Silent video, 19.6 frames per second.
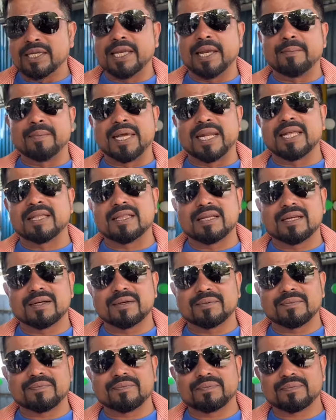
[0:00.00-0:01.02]
ये मेरे को बुरा
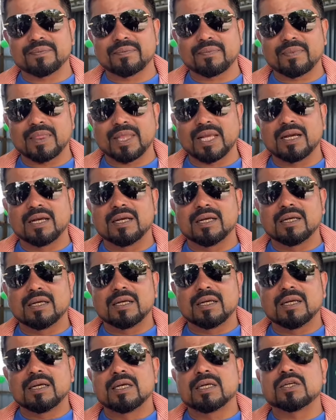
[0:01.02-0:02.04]
तो नहीं लगेगा मैं
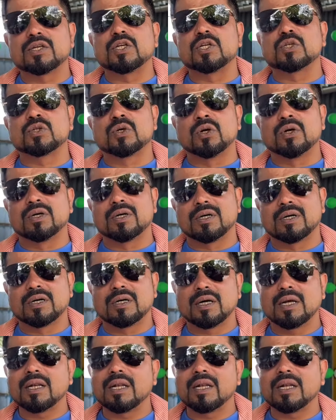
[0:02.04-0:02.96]
ओपनिंग करूँ किसको तो?